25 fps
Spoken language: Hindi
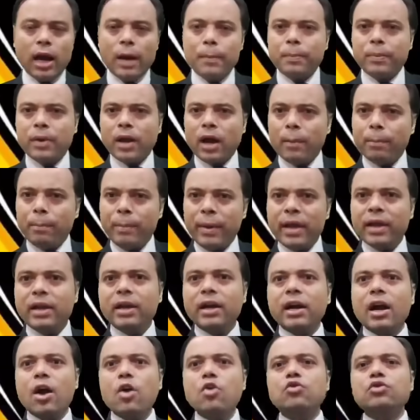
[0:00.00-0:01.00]
आपका बैंक
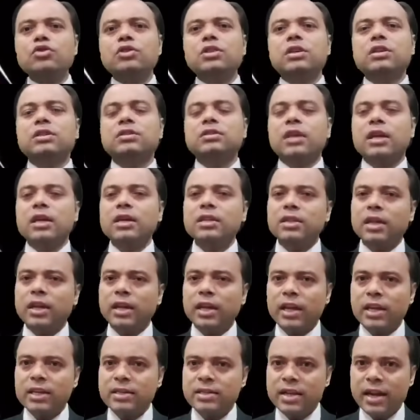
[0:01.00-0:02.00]
अकाउंट से सही
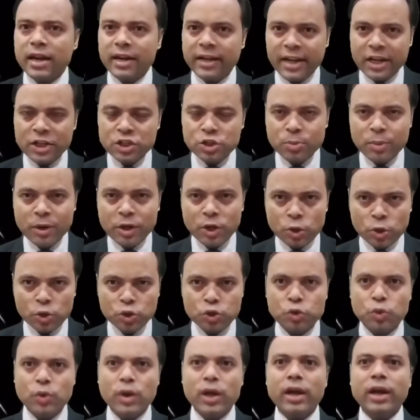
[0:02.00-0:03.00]
तरीके से अटैचमेंट हो
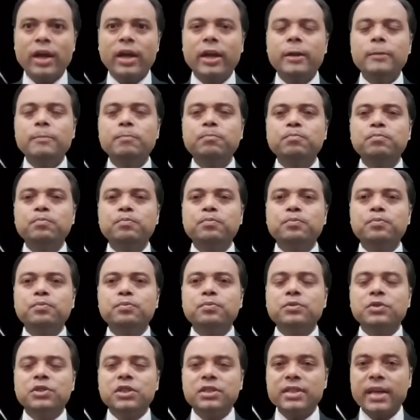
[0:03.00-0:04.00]
चुका है
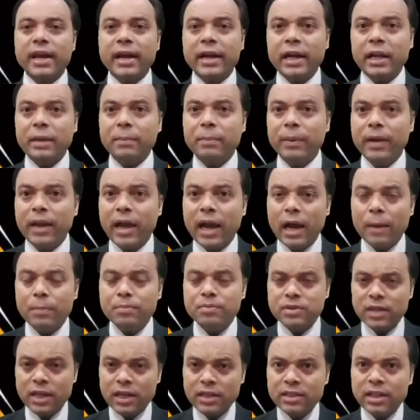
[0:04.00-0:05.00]
जिस आईडी पे आप
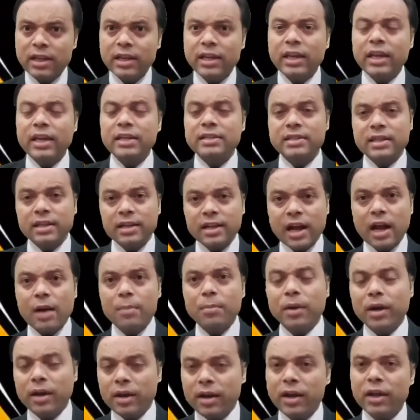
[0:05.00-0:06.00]
सही तरीके से
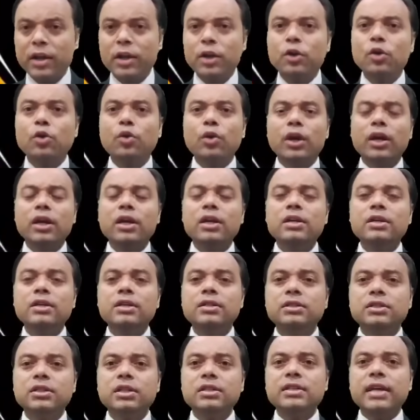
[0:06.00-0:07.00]
काम कर रहे होंगे
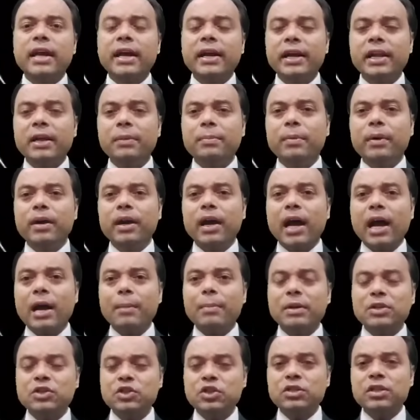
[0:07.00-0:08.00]
जिस आईडी पर
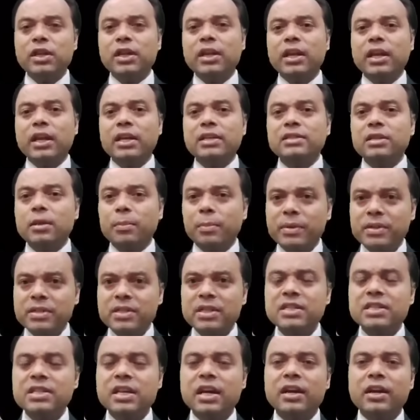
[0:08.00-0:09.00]
आप अच्छी तरीके से
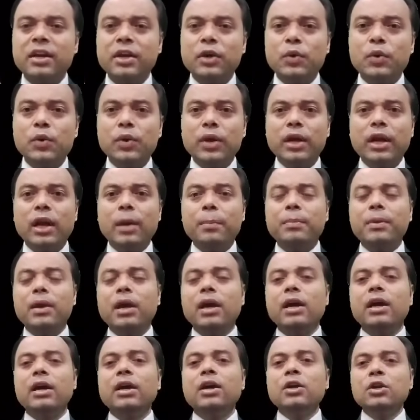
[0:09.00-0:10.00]
बिजनेस कर रहे होंगे
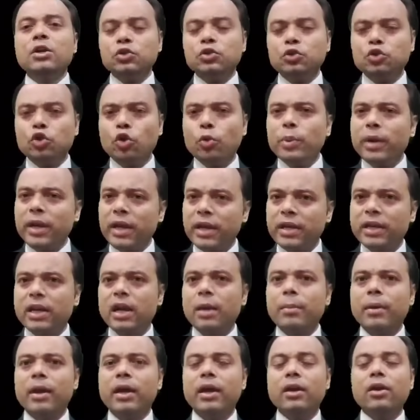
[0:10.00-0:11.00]
अपना जो भी
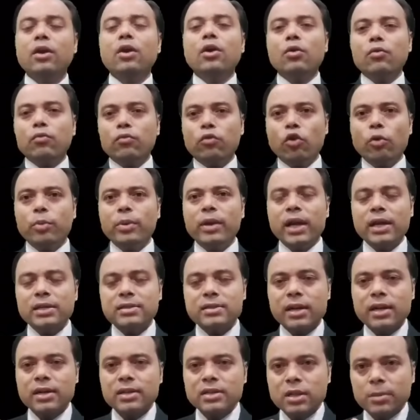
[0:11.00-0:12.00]
इनकम है वो भी
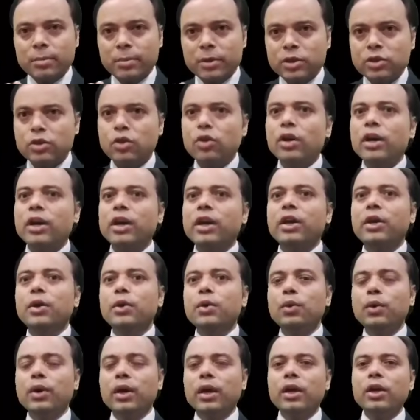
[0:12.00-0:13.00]
आसानी से विड्रॉ कर रहे
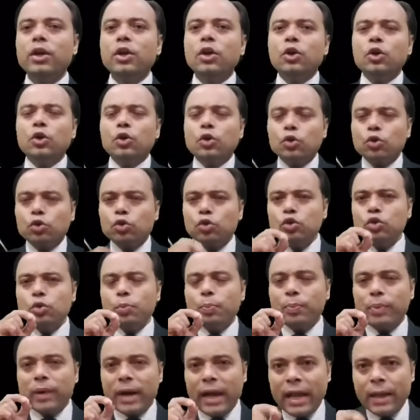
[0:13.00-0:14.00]
होंगे तो जो
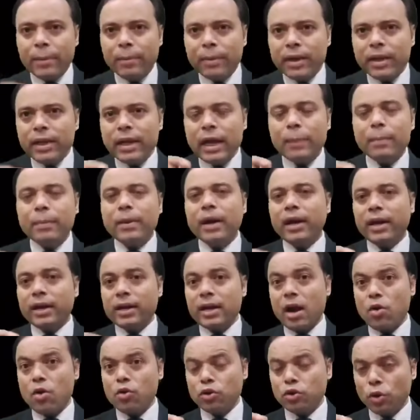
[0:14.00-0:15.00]
प्राइमरी आपका
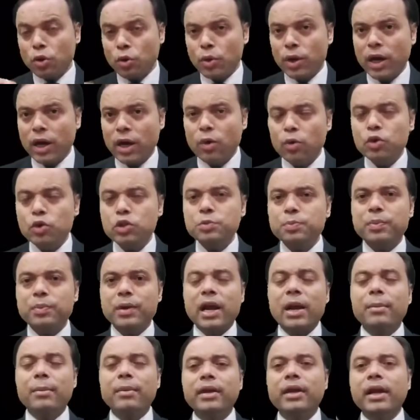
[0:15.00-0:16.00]
अकाउंट होगा उस
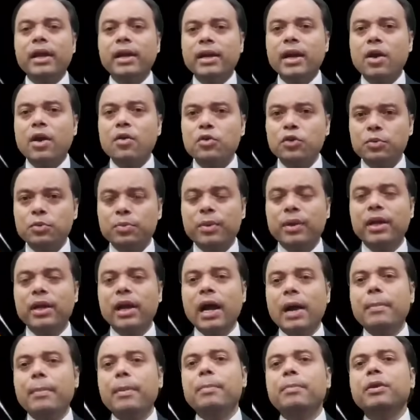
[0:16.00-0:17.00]
प्राइमरी अकाउंट में
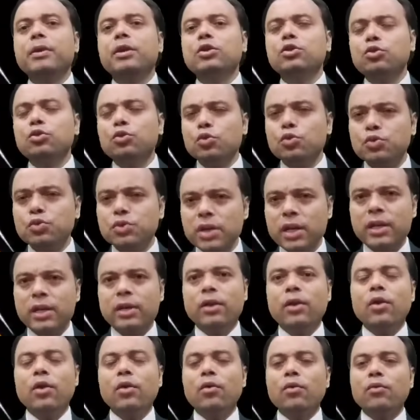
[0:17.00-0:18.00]
आप अपने दूसरे
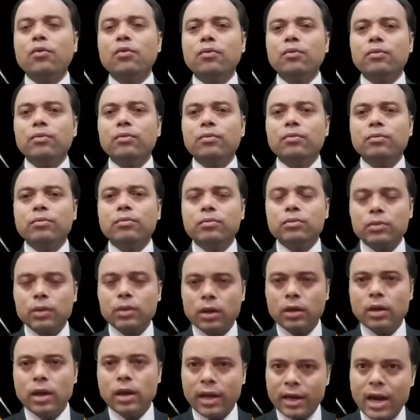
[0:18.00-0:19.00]

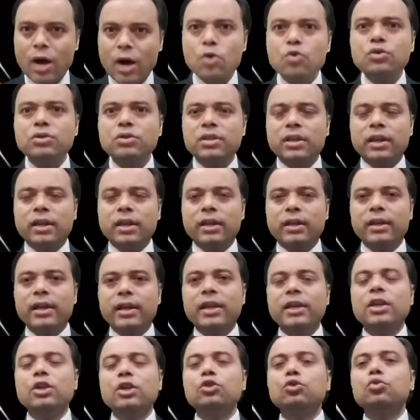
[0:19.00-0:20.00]
अकाउंट हाँ, से
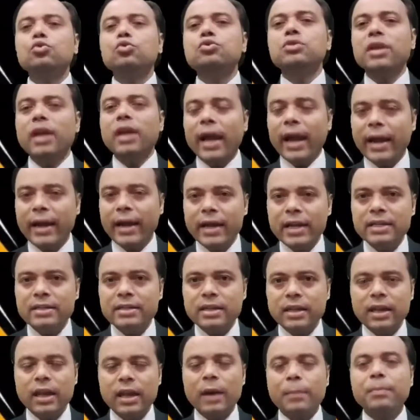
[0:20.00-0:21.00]
यानी कि दूसरे आईडी
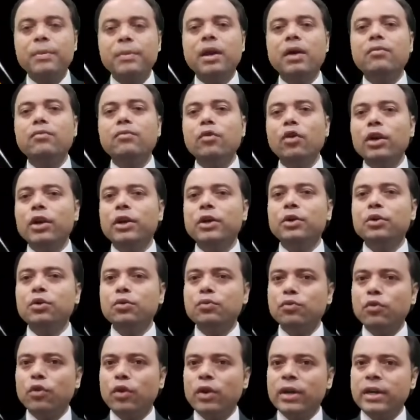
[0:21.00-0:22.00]
से अपना वॉलेट टू
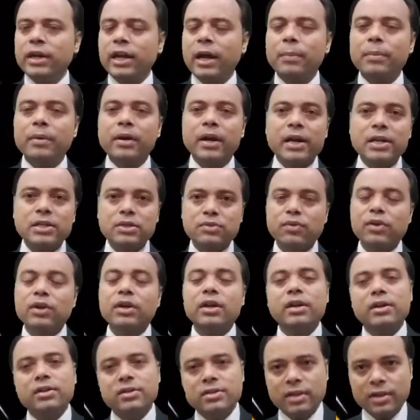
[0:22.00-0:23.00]
वॉलेट आप ट्रांसफर
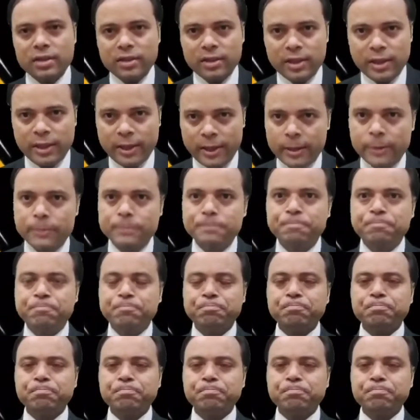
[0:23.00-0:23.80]
कर सकते हैं